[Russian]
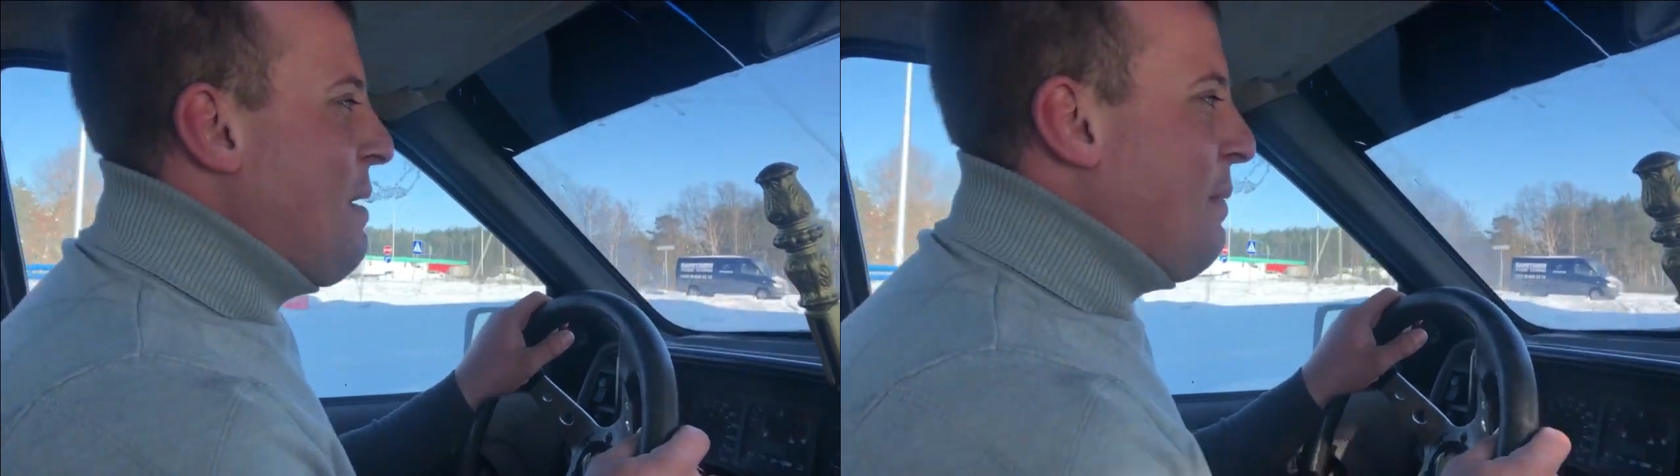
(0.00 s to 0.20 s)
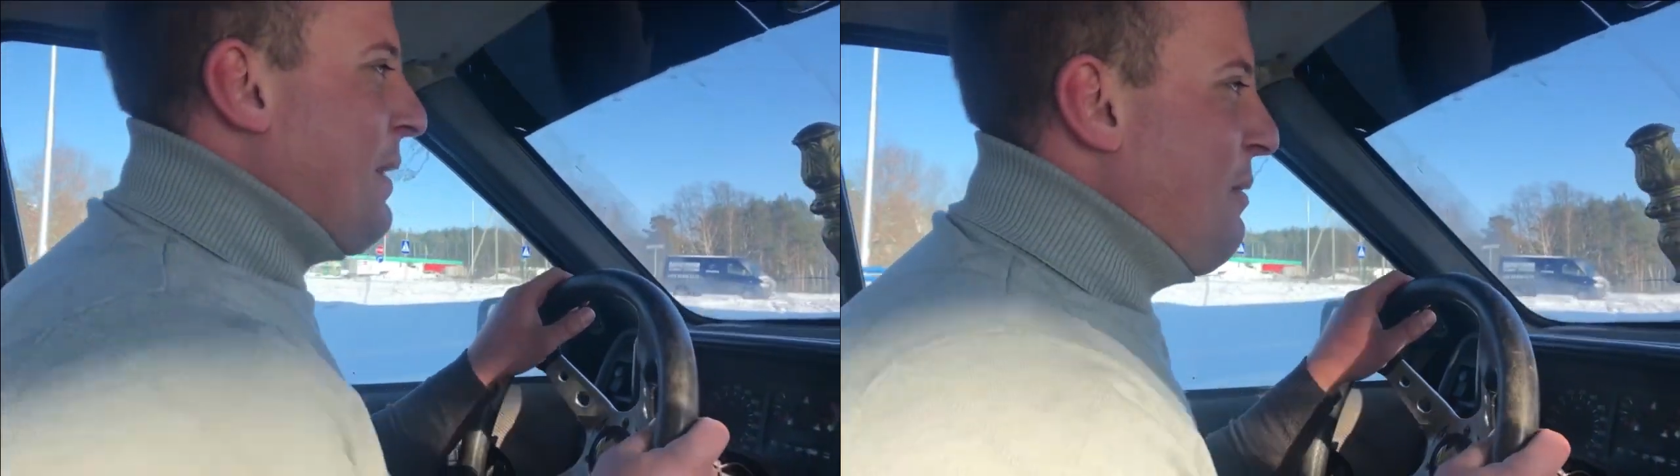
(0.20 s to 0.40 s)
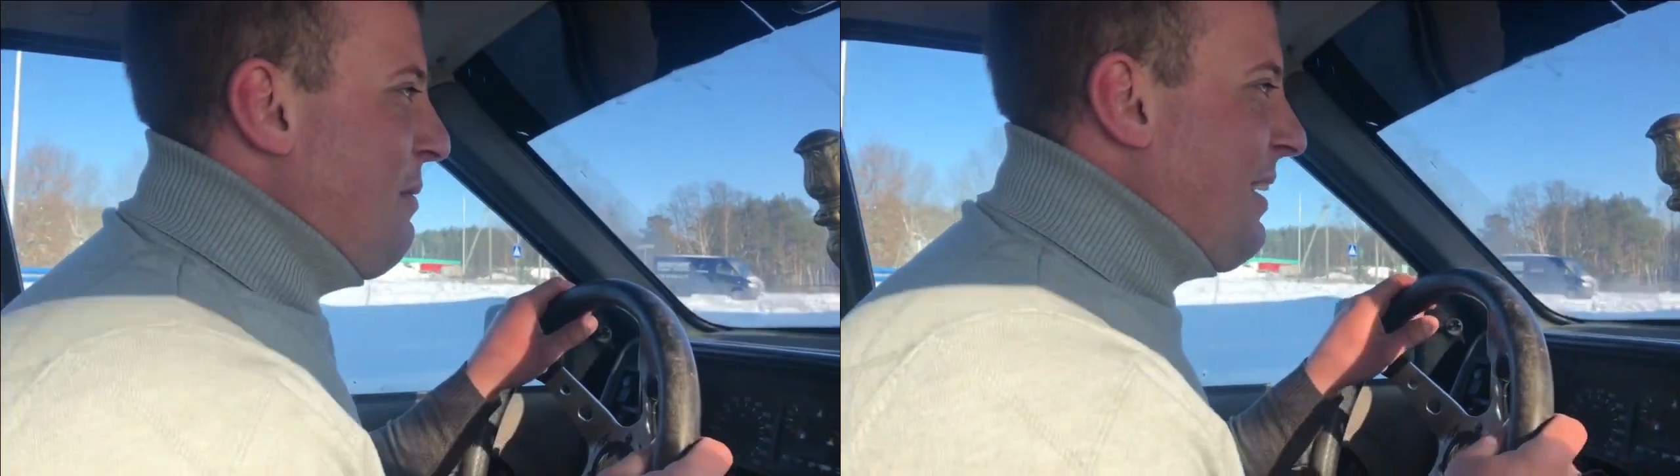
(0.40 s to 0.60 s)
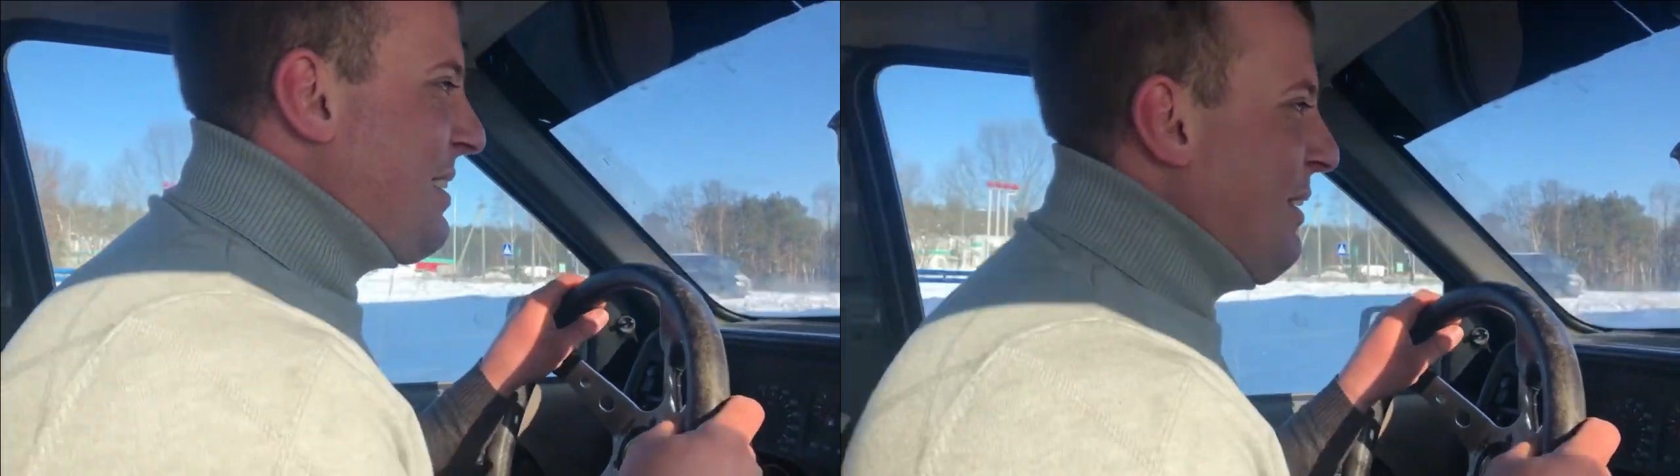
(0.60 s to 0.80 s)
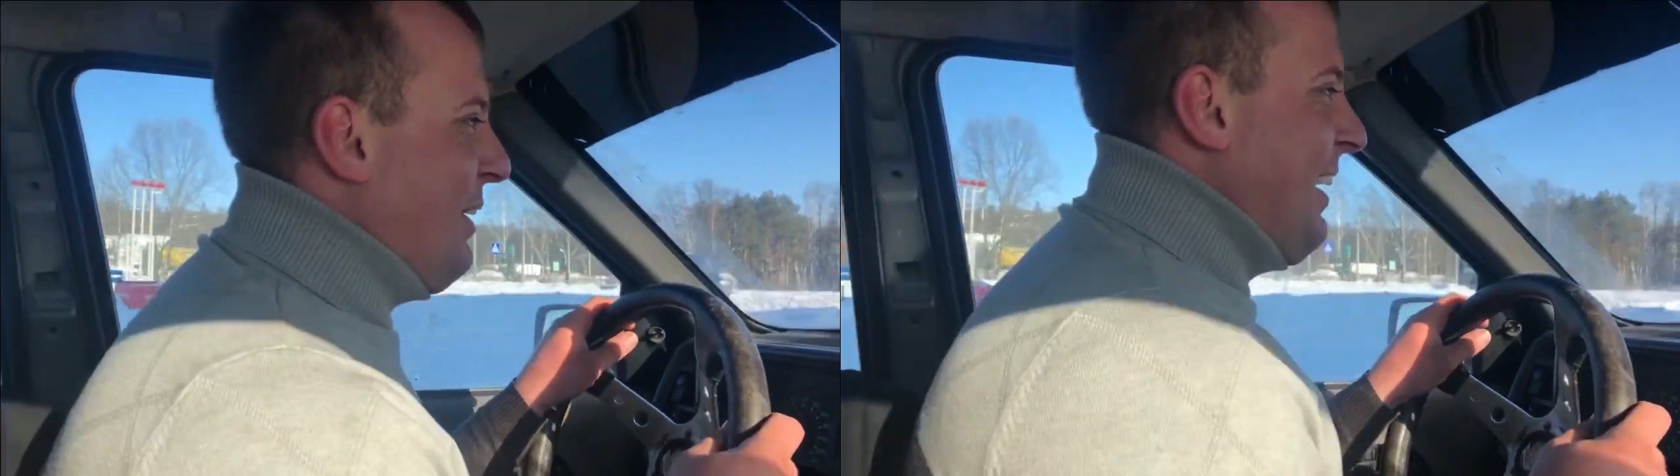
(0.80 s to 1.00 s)
Подумал,
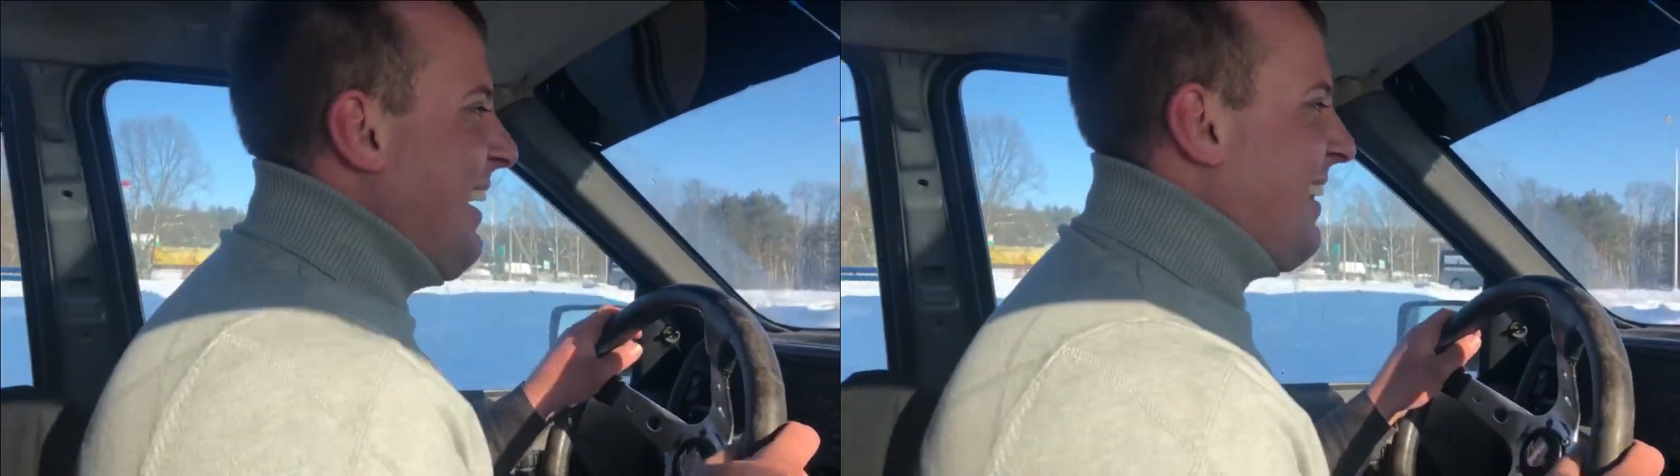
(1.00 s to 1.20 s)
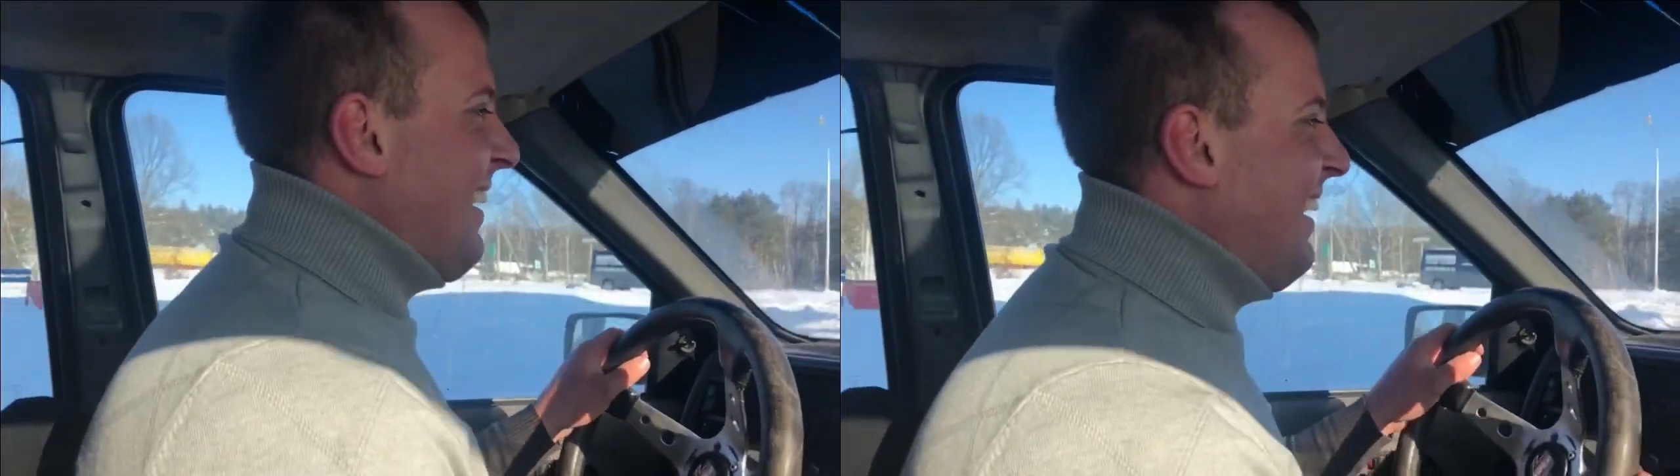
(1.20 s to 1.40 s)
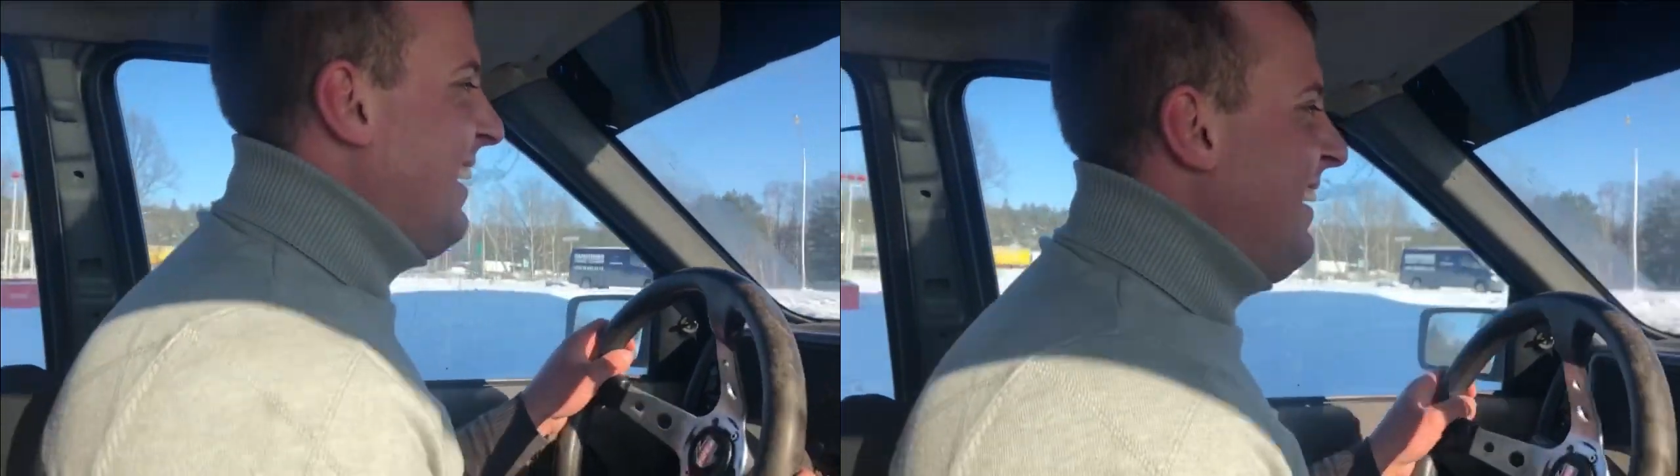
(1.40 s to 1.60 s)
что это.